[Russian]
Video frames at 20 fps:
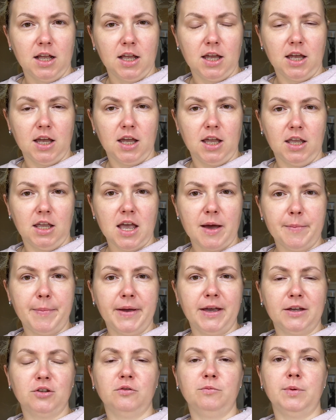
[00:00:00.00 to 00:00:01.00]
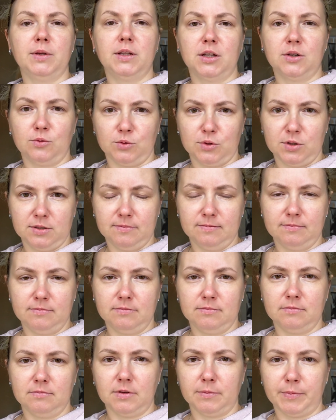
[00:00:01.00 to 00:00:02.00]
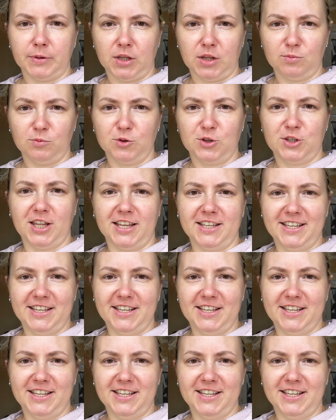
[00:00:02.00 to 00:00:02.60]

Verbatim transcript: Э, я поеду в Беларусь, потому что